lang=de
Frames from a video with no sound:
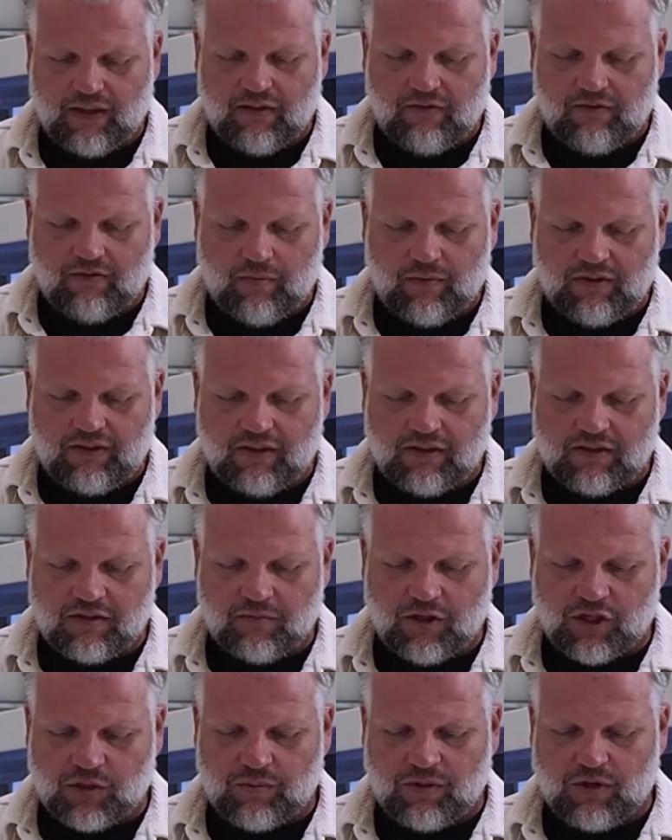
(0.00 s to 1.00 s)
Wenn man hier zum
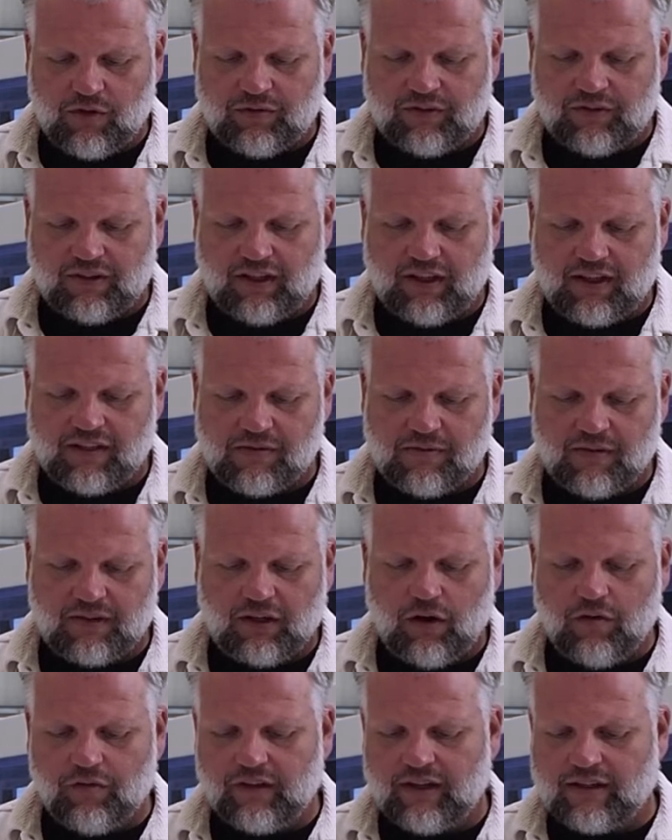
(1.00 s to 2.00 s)
Beispiel auf den Grenzwert
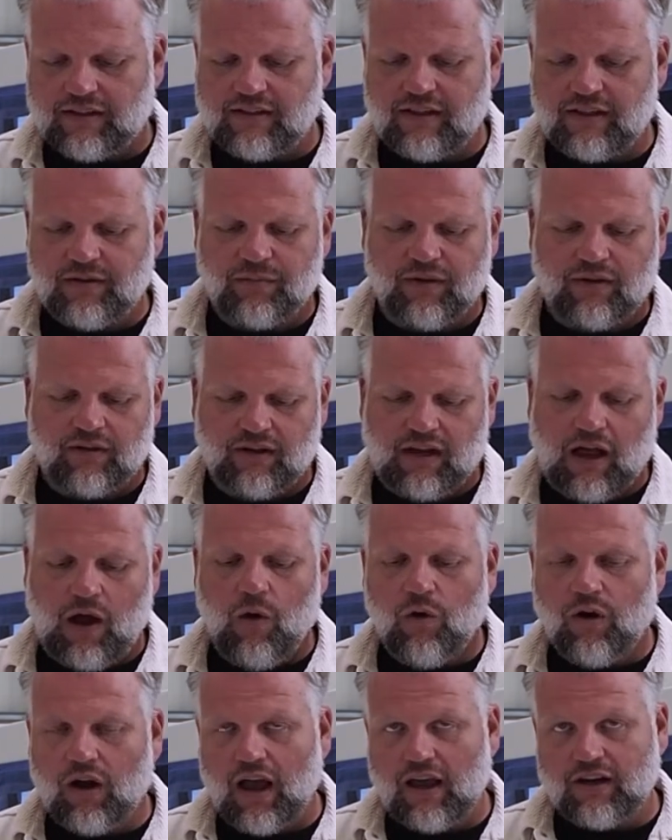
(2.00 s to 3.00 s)
draufklickt, sieht man
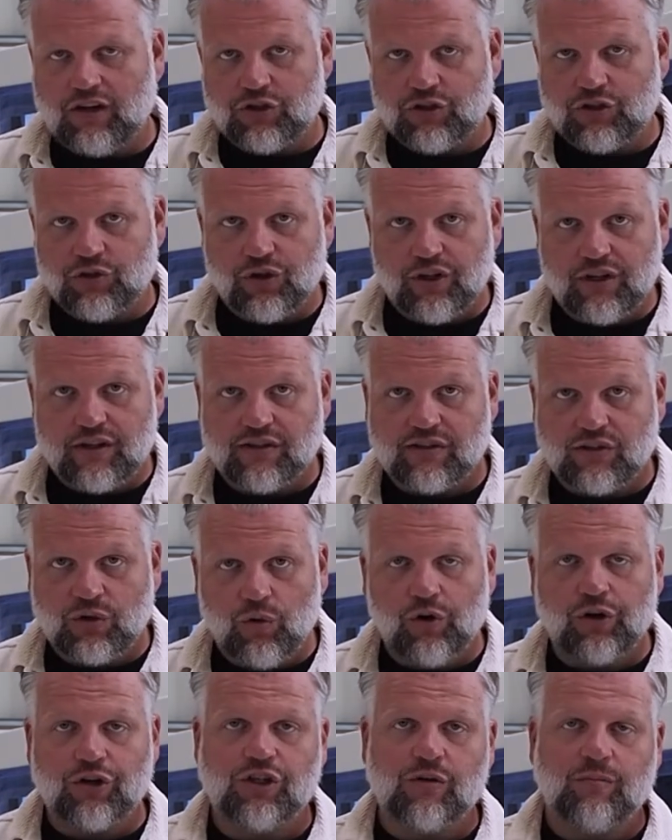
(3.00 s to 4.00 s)
auch eine schöne
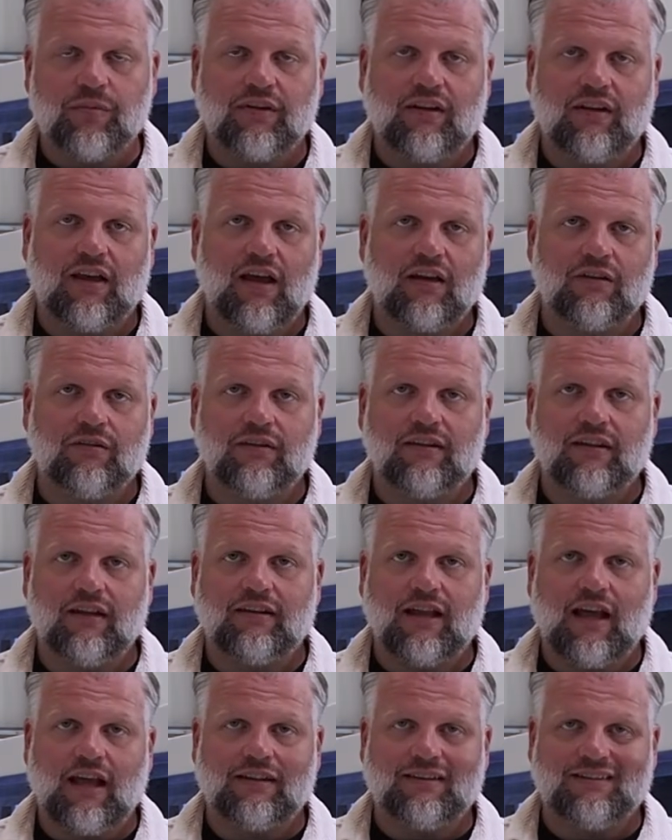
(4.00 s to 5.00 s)
historische Betrachtung der
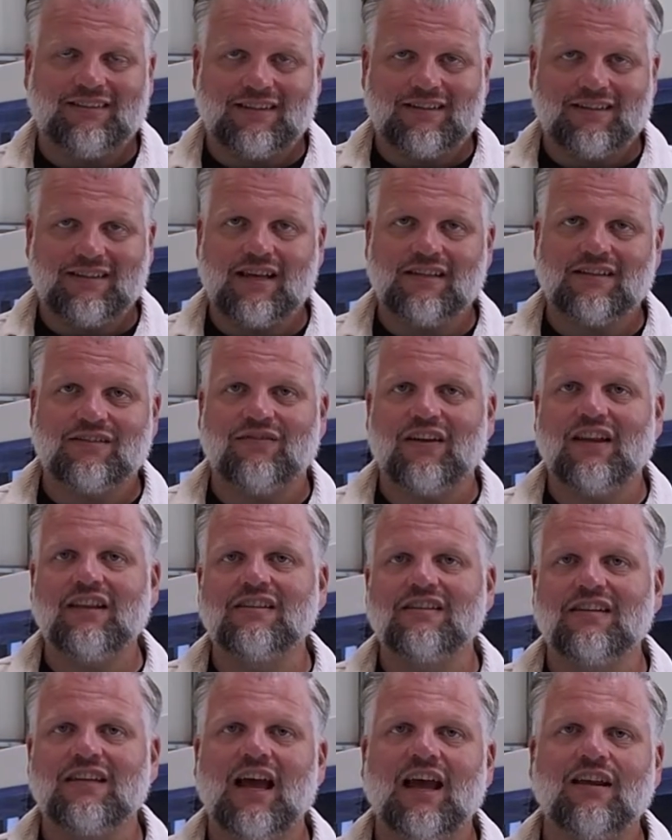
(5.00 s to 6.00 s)
Daten. Das heißt,
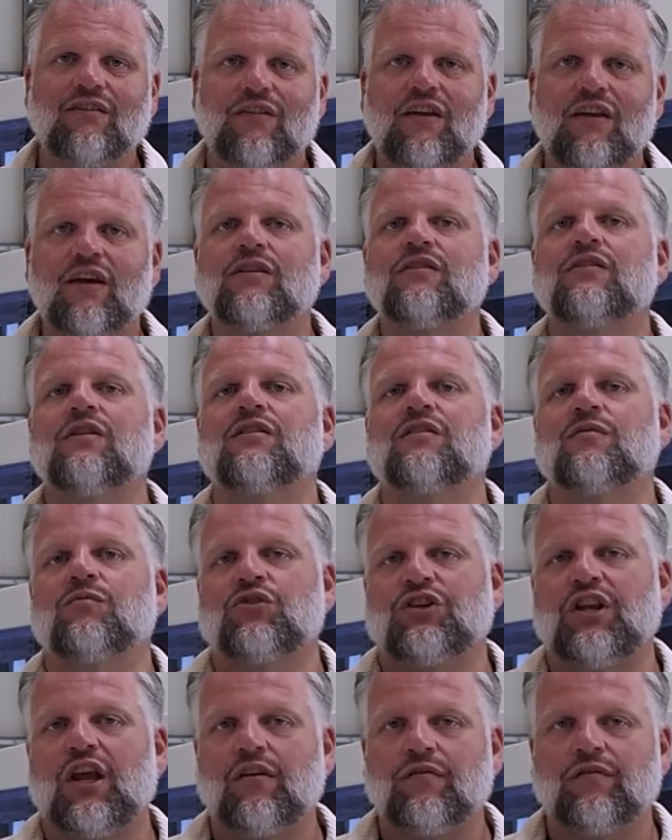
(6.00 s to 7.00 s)
wenn Sie ein Werkzeug zum
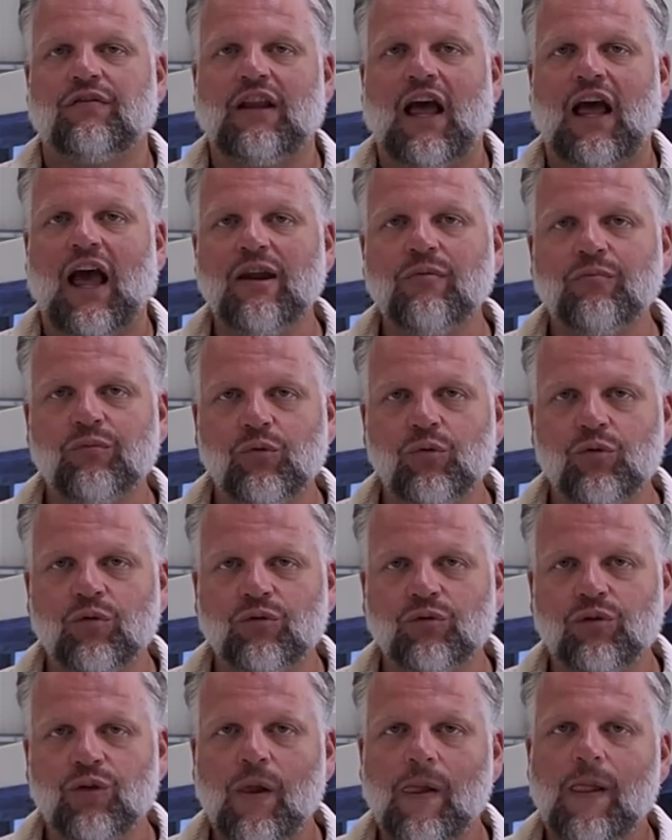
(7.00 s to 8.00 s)
Schärfen
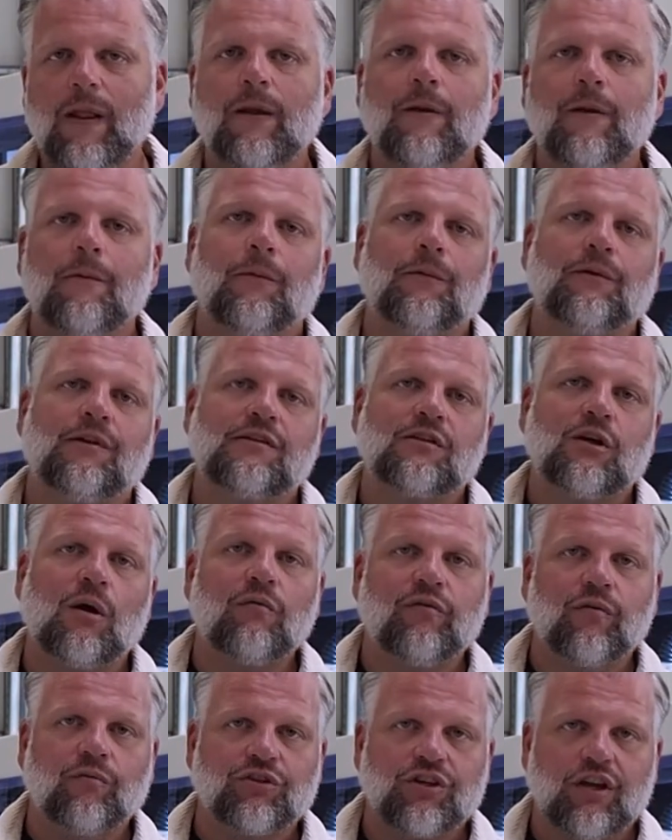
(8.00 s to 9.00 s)
einbuchen und es
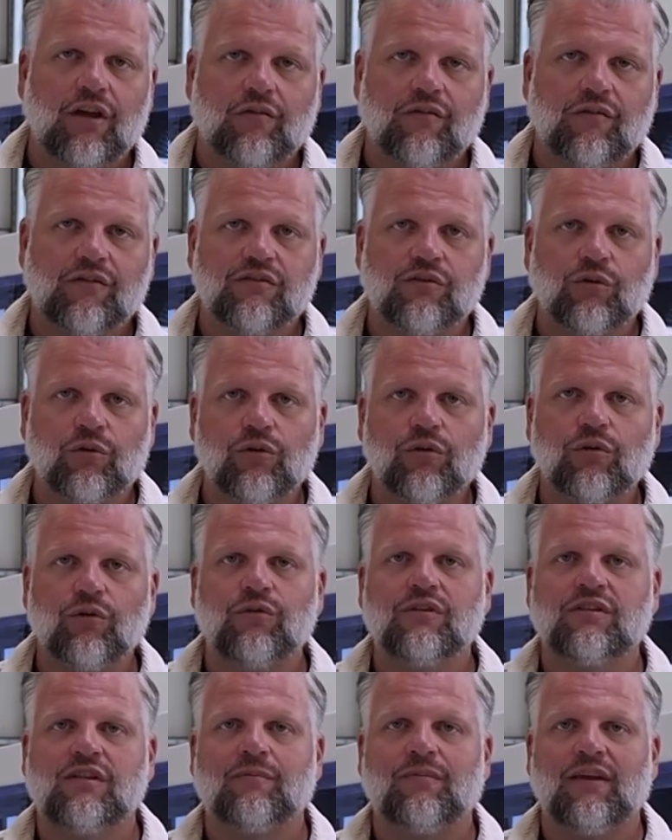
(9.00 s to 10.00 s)
kommt vom Schärfen zurück
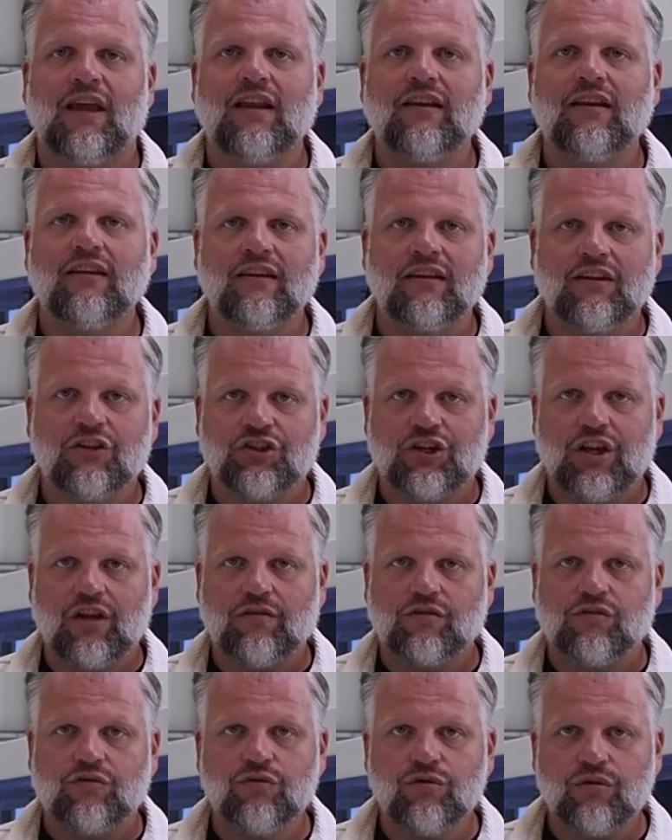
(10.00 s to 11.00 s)
und Sie beenden den
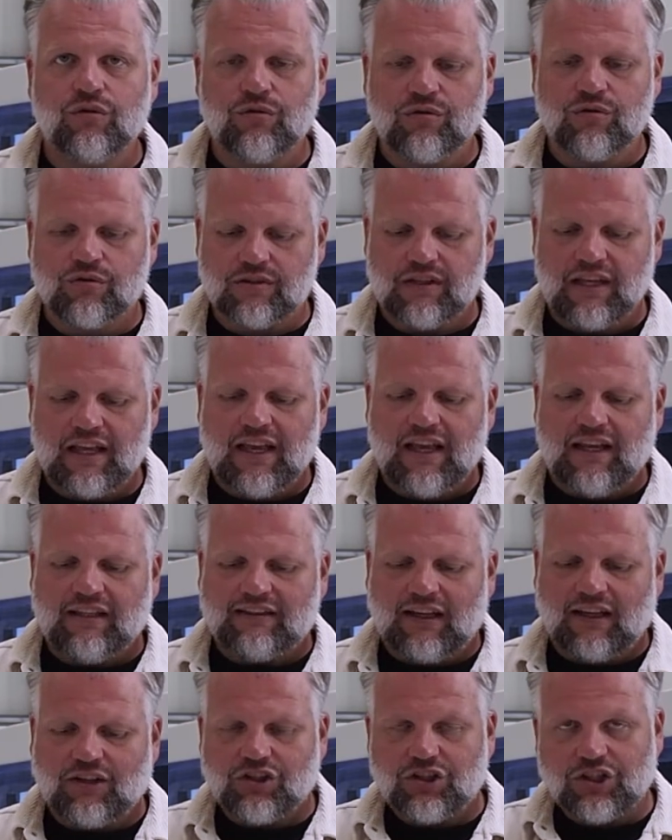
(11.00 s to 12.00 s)
Schärfzyklus,
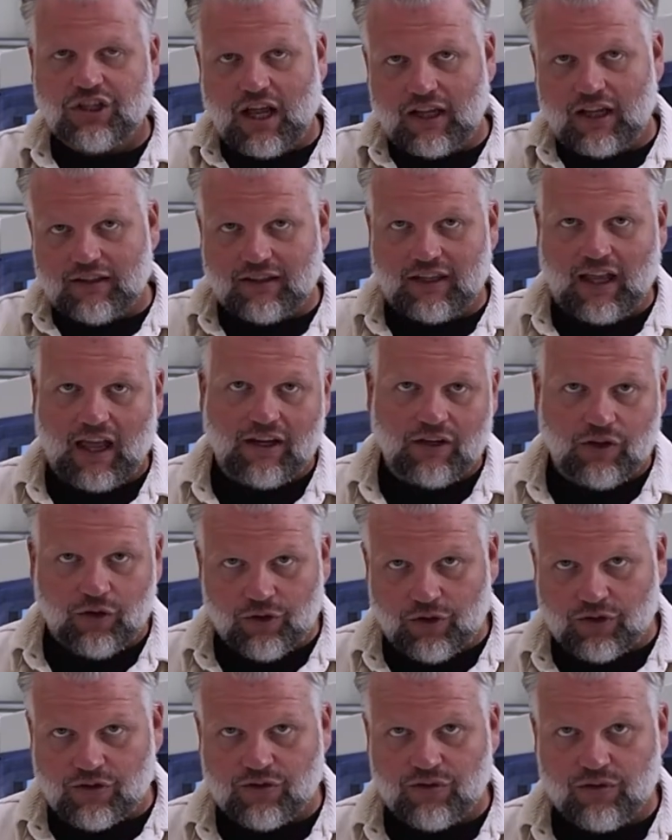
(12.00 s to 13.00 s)
dann startet ein
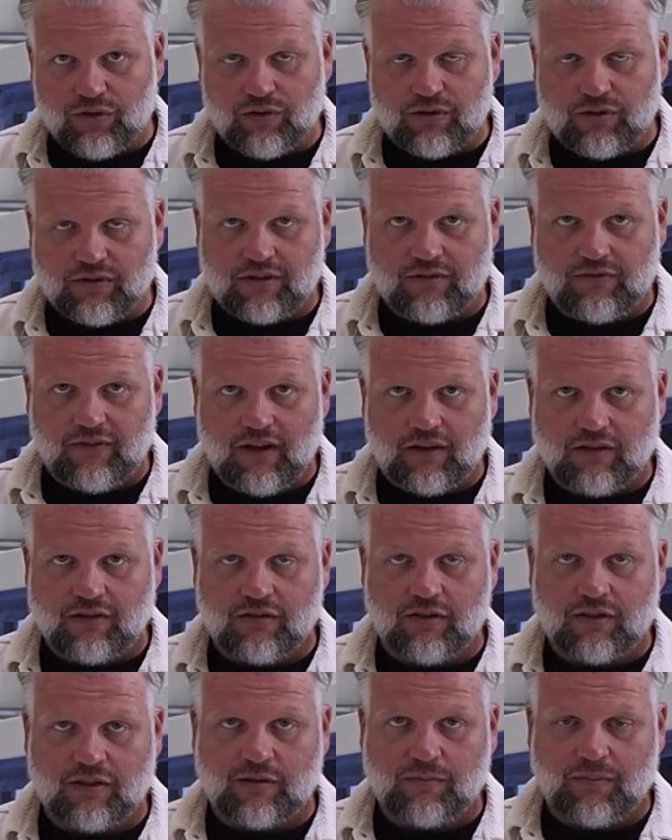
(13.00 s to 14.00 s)
neuer Zyklus des
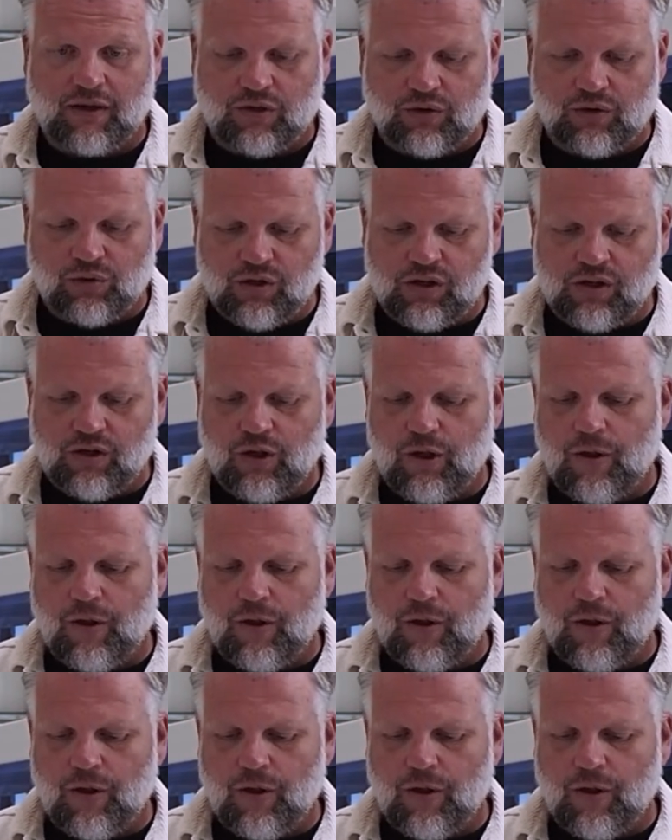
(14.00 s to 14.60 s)
Werkzeuges bei Null